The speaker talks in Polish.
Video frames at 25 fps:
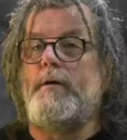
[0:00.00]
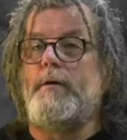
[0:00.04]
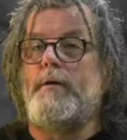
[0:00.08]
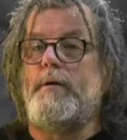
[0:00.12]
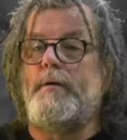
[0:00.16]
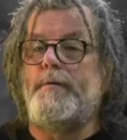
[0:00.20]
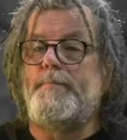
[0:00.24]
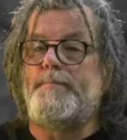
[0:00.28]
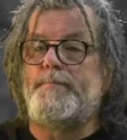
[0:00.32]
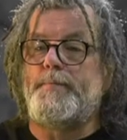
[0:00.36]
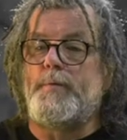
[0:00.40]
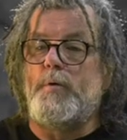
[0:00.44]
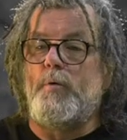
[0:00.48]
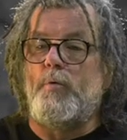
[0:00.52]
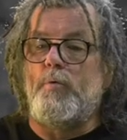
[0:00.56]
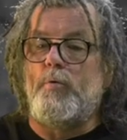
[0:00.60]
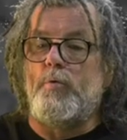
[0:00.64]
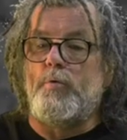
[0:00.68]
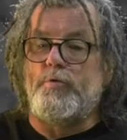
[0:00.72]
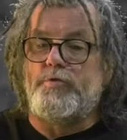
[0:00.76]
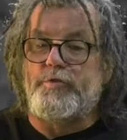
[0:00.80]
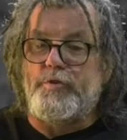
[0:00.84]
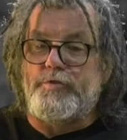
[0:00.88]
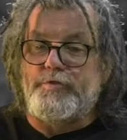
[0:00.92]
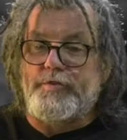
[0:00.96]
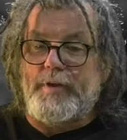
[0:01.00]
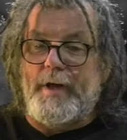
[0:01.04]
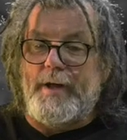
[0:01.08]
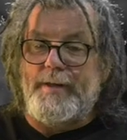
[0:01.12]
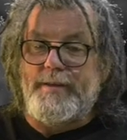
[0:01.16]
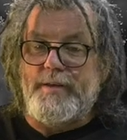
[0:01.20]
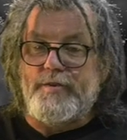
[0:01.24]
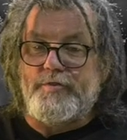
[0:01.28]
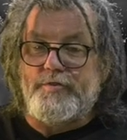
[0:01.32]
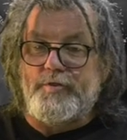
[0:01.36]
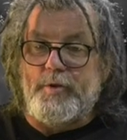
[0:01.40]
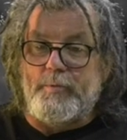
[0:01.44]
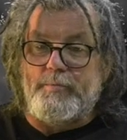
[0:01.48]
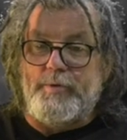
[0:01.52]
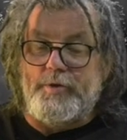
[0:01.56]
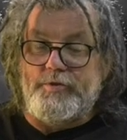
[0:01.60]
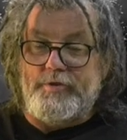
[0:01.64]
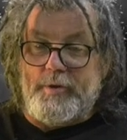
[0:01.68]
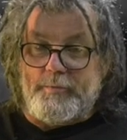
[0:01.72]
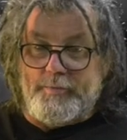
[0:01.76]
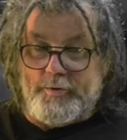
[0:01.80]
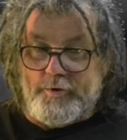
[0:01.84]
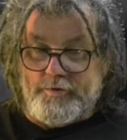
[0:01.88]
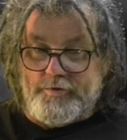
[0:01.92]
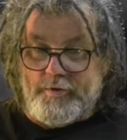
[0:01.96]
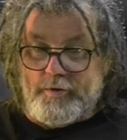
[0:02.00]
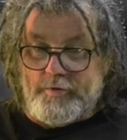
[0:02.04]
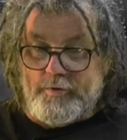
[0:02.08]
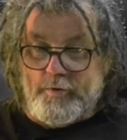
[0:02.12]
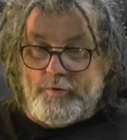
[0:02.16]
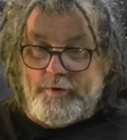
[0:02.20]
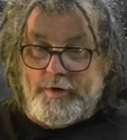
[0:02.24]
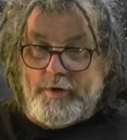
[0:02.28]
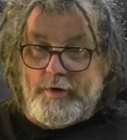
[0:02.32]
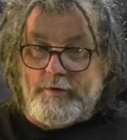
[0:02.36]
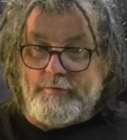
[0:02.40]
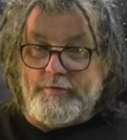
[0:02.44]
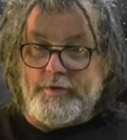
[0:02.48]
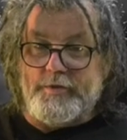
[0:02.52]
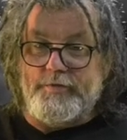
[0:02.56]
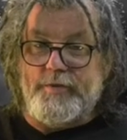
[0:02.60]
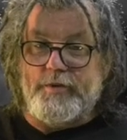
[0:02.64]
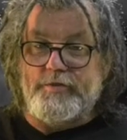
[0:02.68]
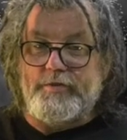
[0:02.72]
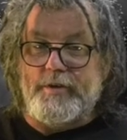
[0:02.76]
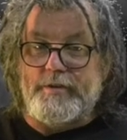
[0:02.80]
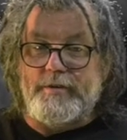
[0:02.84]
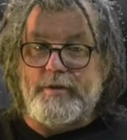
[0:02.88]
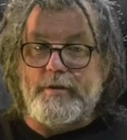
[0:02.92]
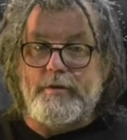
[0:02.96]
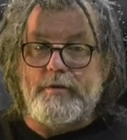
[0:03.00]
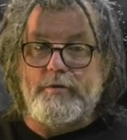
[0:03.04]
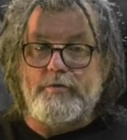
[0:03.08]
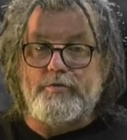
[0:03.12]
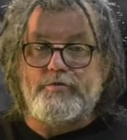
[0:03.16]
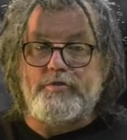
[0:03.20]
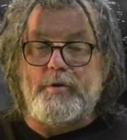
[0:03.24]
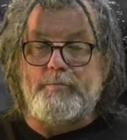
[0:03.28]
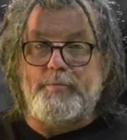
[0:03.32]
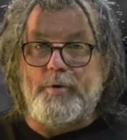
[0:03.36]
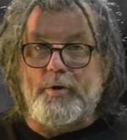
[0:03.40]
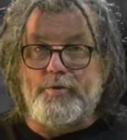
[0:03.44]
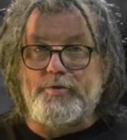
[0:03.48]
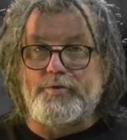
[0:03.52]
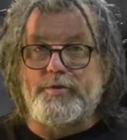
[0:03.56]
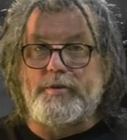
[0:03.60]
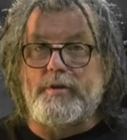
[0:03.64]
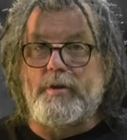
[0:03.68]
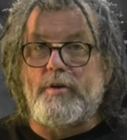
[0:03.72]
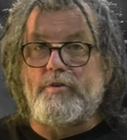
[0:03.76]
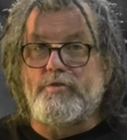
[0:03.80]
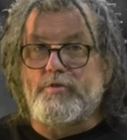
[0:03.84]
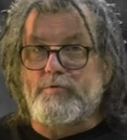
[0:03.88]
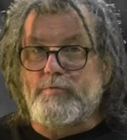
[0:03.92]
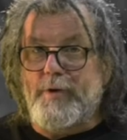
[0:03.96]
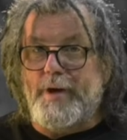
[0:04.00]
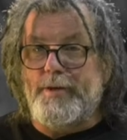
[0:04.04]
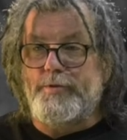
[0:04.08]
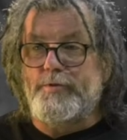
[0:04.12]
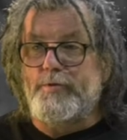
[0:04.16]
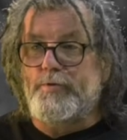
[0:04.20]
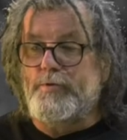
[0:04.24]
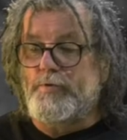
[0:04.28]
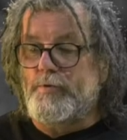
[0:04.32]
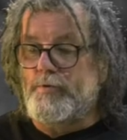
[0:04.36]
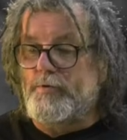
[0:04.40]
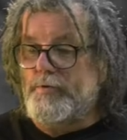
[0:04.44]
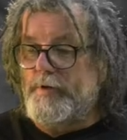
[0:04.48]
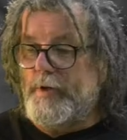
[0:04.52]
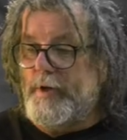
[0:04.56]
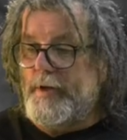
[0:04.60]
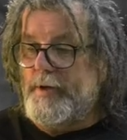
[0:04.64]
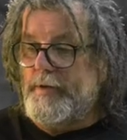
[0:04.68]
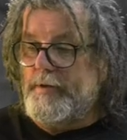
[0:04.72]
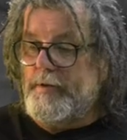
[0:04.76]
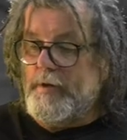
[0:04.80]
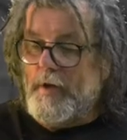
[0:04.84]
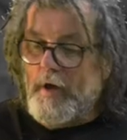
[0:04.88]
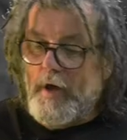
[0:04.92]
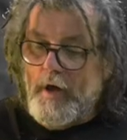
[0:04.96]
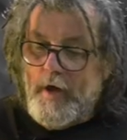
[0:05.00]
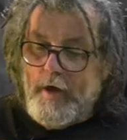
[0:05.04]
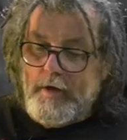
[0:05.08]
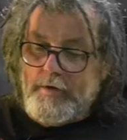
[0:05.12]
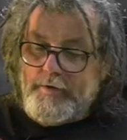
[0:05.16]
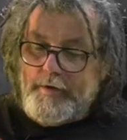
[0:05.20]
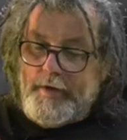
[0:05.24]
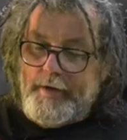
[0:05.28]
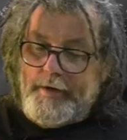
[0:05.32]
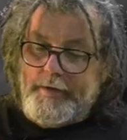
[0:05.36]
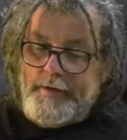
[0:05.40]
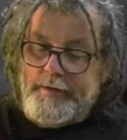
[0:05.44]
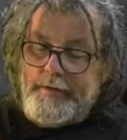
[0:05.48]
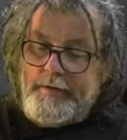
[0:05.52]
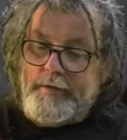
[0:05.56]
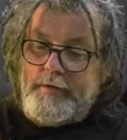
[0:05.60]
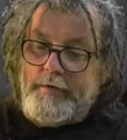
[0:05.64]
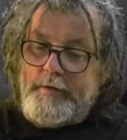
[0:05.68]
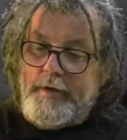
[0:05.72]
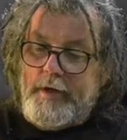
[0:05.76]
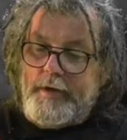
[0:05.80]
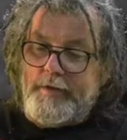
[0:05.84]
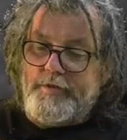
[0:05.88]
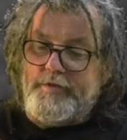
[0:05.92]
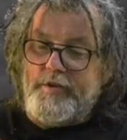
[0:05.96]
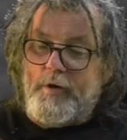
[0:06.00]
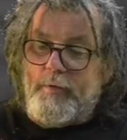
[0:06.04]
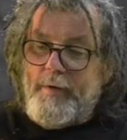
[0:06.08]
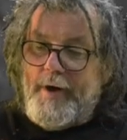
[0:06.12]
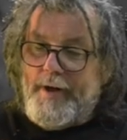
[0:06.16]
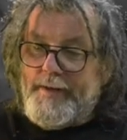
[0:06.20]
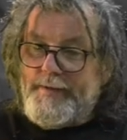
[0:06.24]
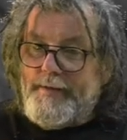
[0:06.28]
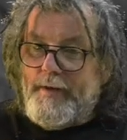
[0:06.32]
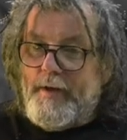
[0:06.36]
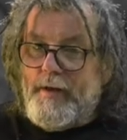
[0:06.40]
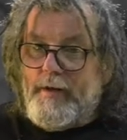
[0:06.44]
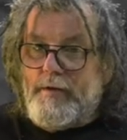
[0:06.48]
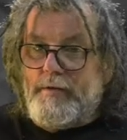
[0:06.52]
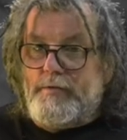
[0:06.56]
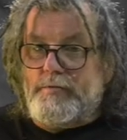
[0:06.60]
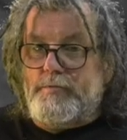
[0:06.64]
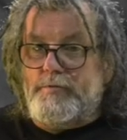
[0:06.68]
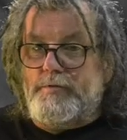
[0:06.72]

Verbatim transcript: y, uzyskania, zdobycia procedury wytwarzania szczepionki, składu jej, jej, jej działania,